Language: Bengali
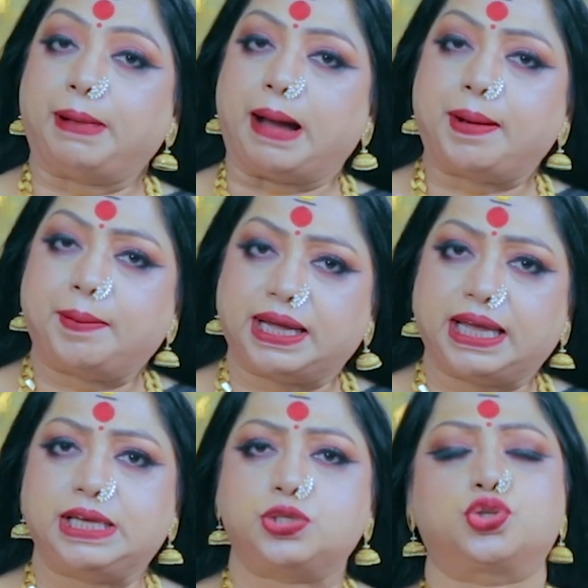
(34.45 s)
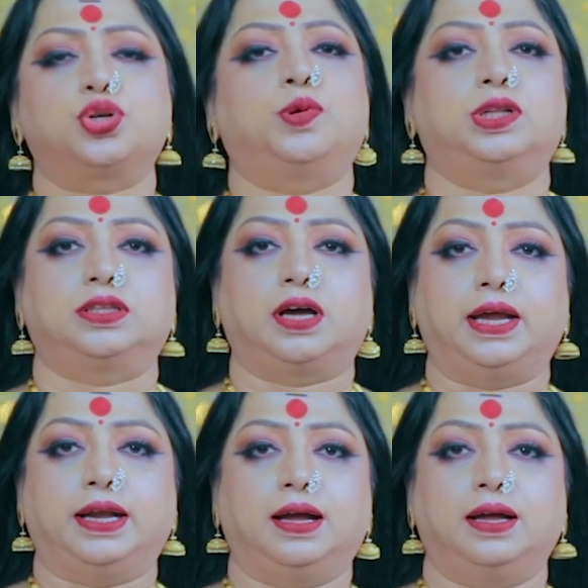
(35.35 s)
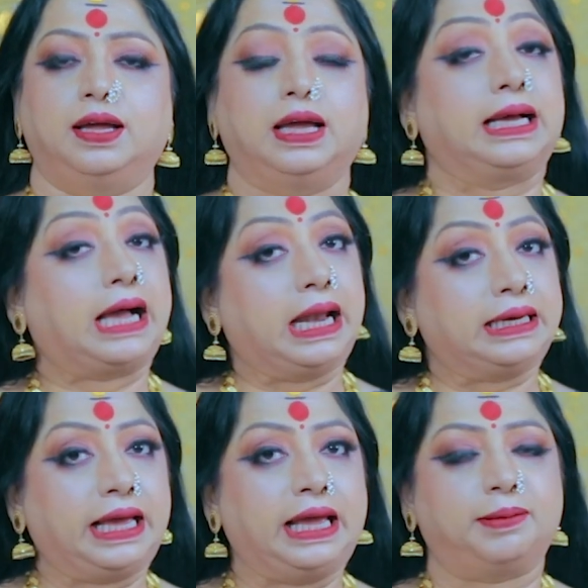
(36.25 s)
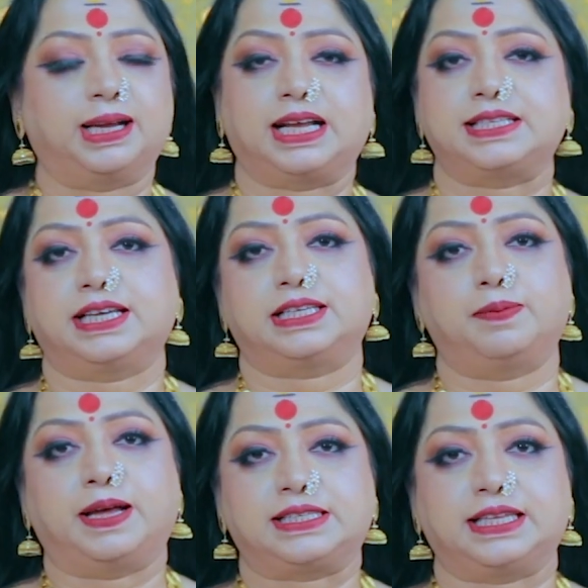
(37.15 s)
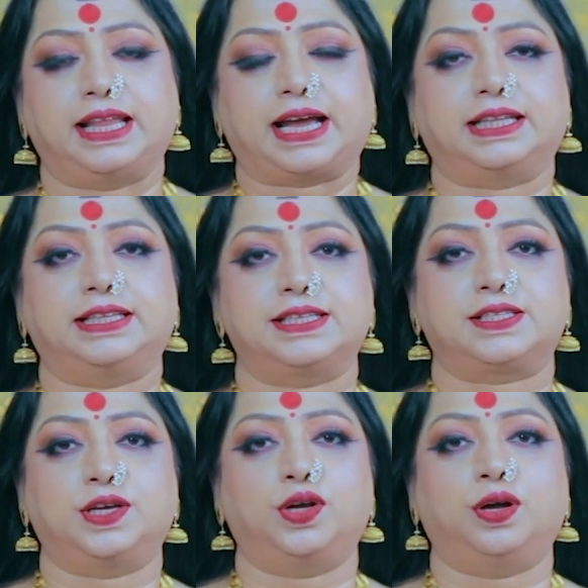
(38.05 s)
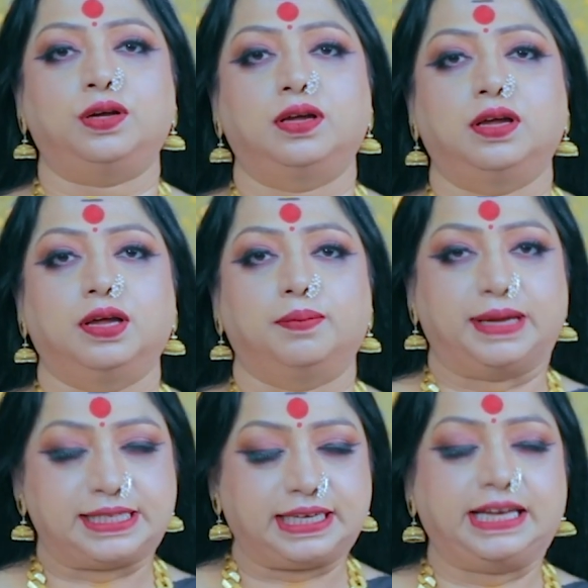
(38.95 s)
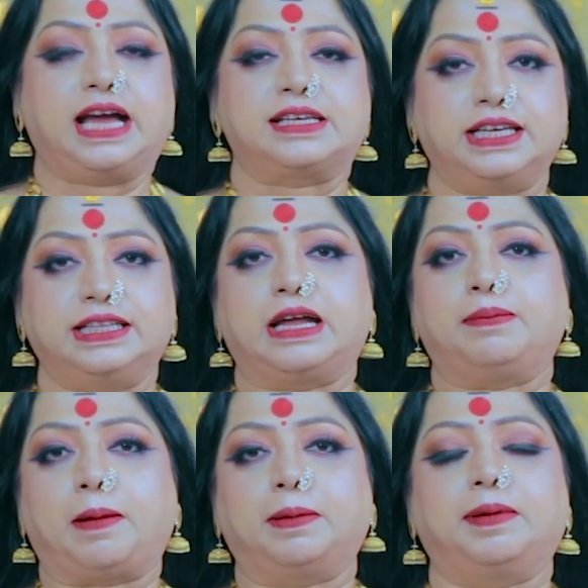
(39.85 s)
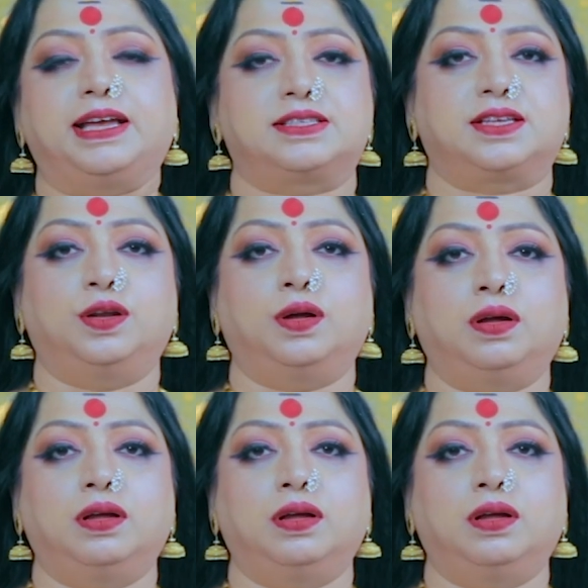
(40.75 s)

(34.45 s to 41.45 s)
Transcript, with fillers: বাবা মাকে কিচ্ছু বলতে হয় না কালকেই আমার কাছে একটি বাচ্চা দেখাতে এসেছিল বাচ্চাটি আসেনি তার বাবা মা এসেছিল